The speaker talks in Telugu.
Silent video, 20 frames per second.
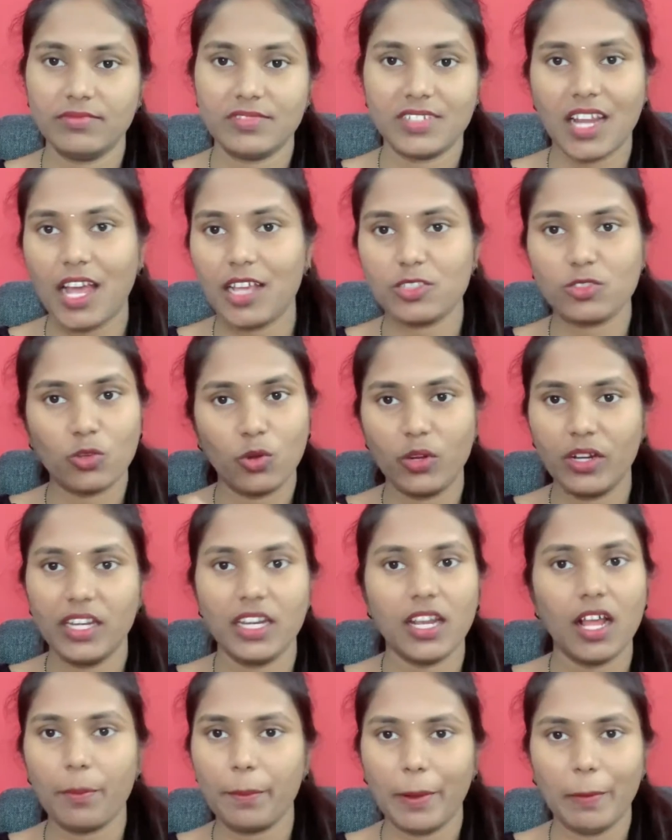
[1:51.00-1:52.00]
రాసుకొని
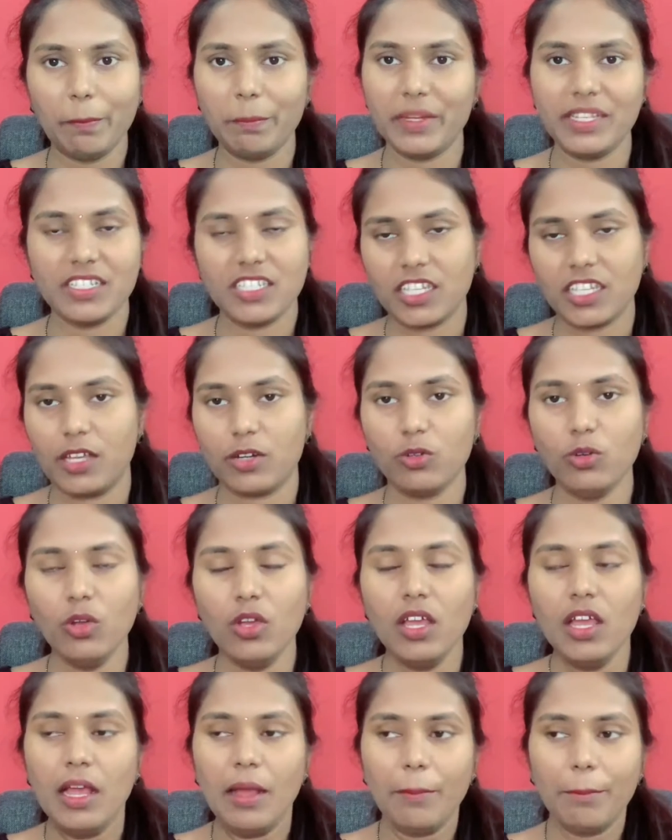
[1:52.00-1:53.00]
నాకు పంపించారు
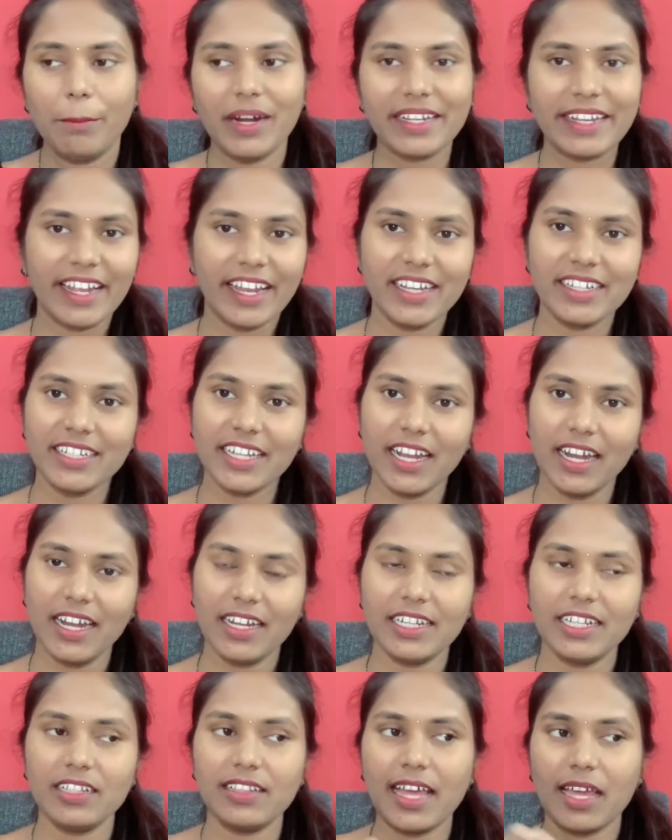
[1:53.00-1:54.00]
బట్ ఏంటి
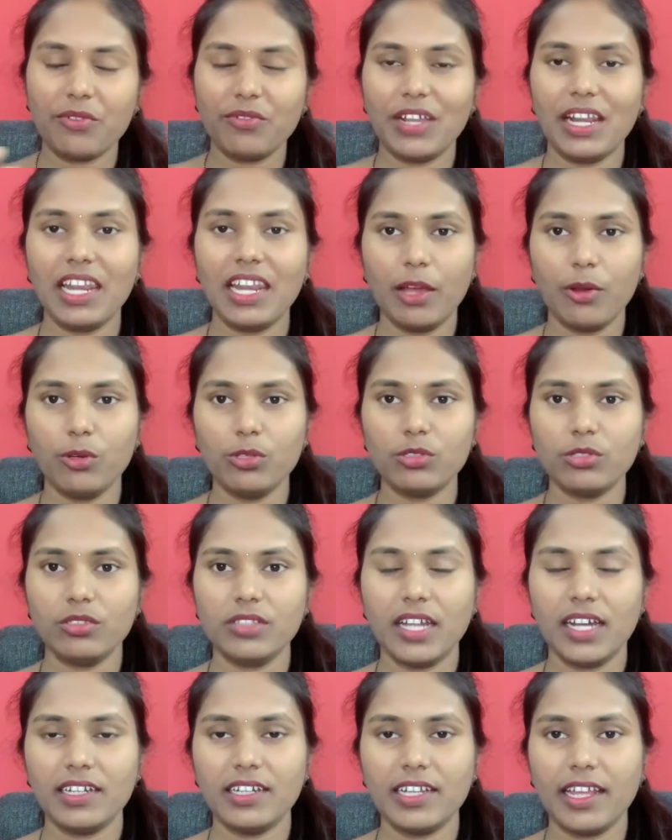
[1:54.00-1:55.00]
అంటే దానివల్ల
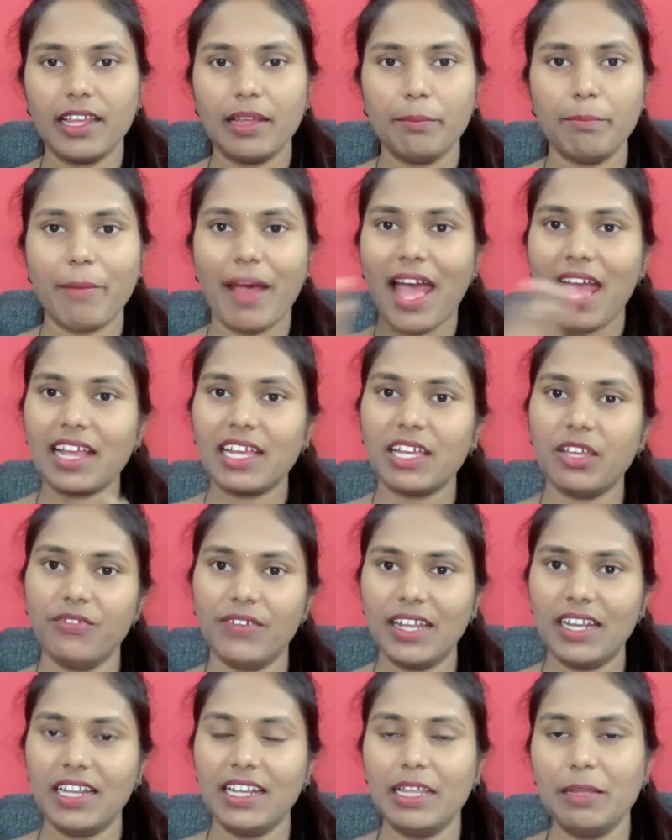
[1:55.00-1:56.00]
ఏమవుతుందంటే బ్యాక్
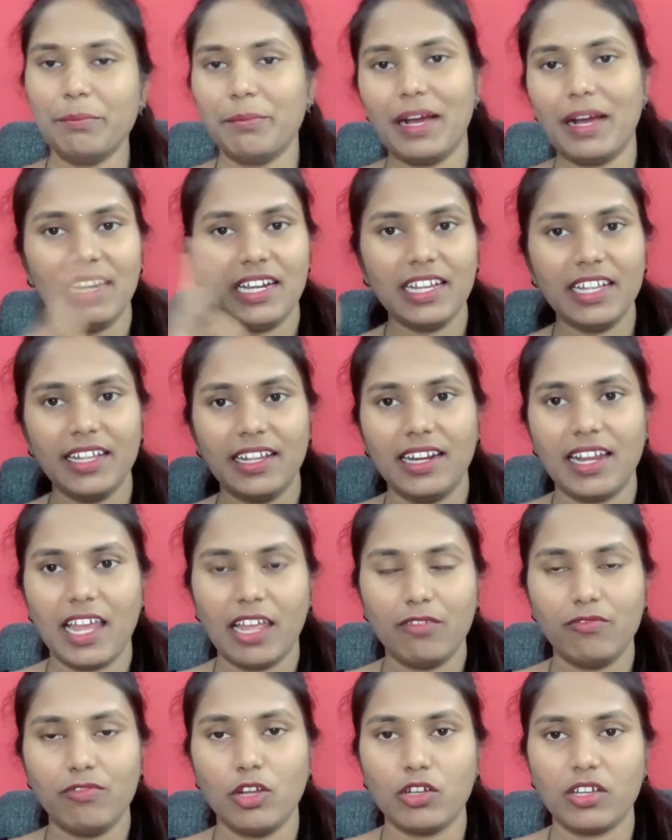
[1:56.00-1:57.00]
వెళ్ళి మళ్ళీ
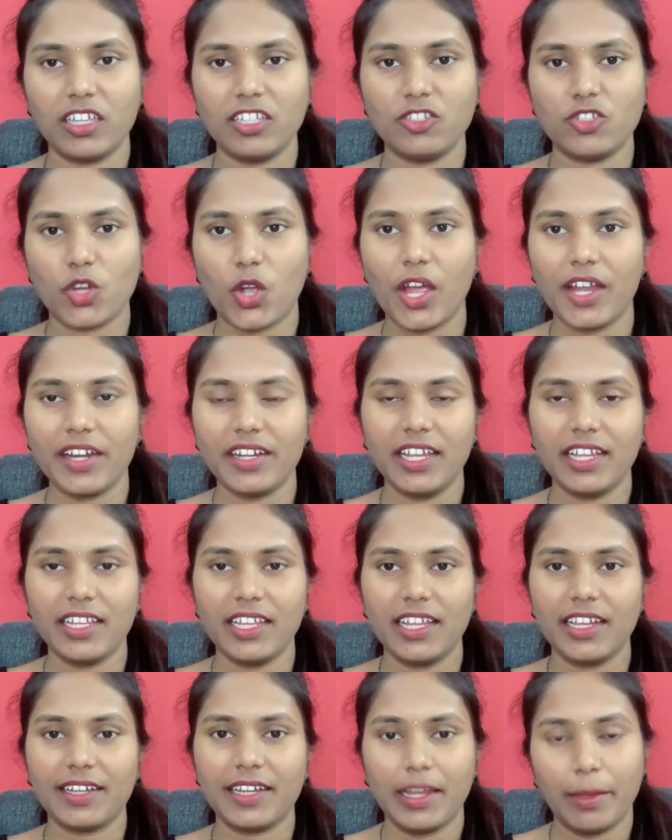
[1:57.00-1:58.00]
లైవ్లోకి జాయిన్
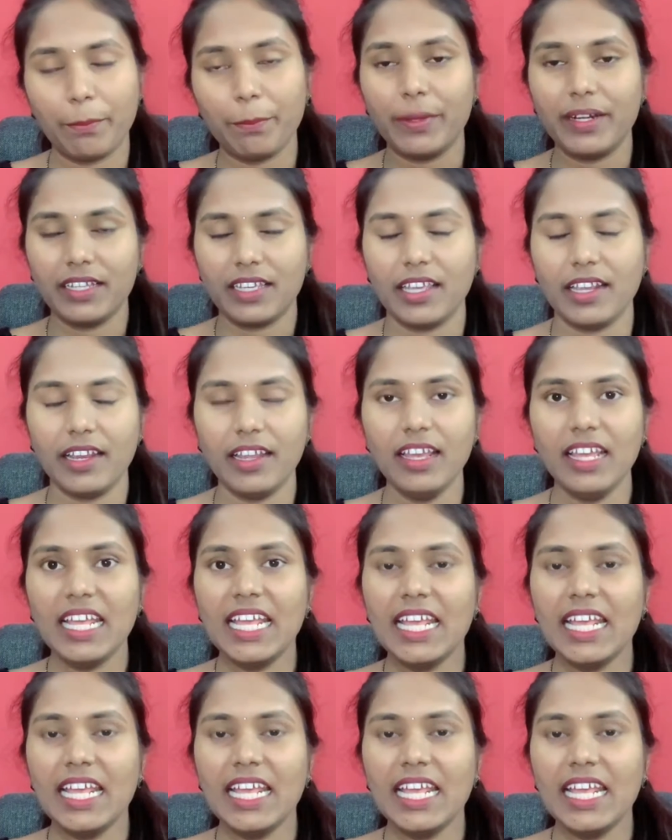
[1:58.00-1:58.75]
అయ్యేటప్పటికీ